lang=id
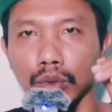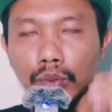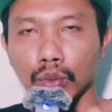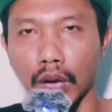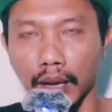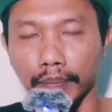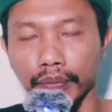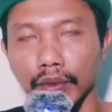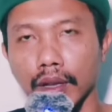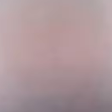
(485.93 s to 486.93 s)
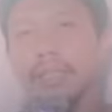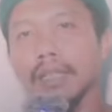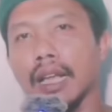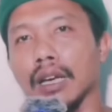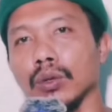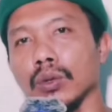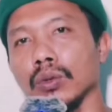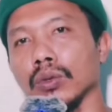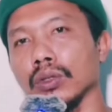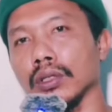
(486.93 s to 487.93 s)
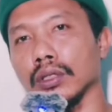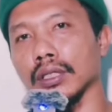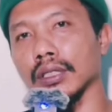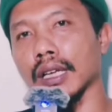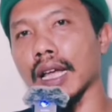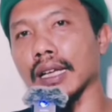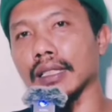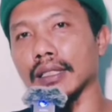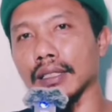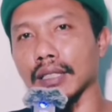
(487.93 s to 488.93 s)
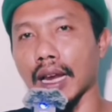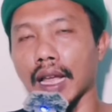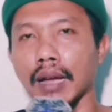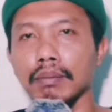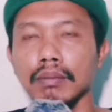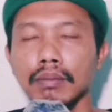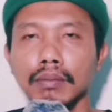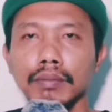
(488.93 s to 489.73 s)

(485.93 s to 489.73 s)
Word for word: semua. Lalu setelah kita salam